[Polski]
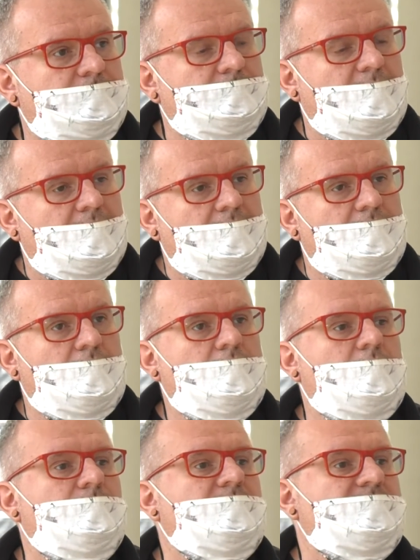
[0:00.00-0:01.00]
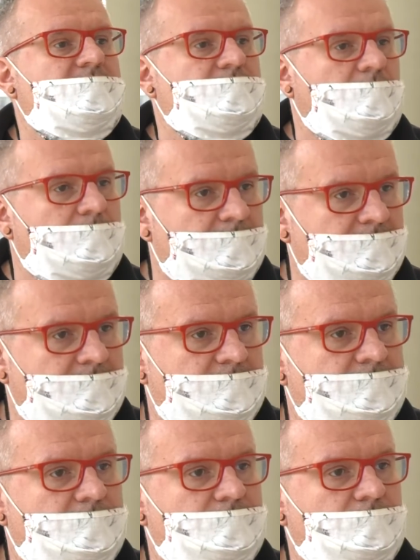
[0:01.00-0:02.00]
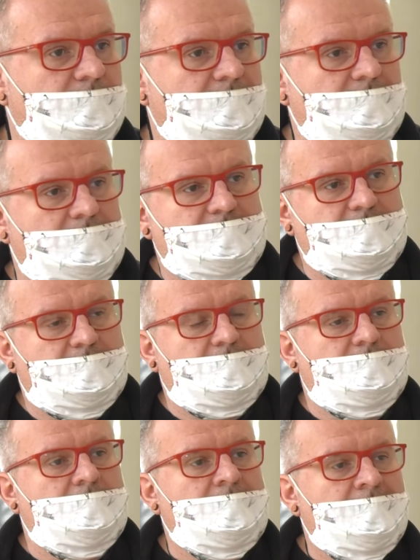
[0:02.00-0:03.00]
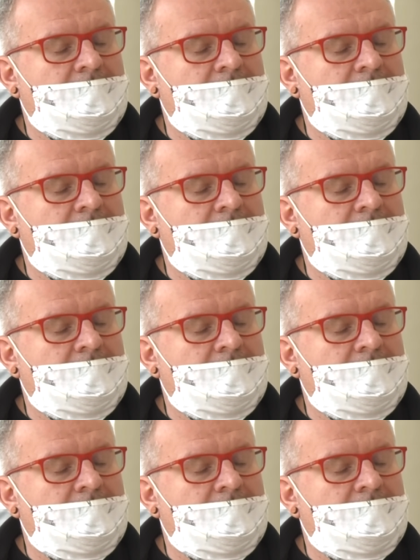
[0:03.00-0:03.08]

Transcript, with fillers: y, ma ogromne zasoby, które chce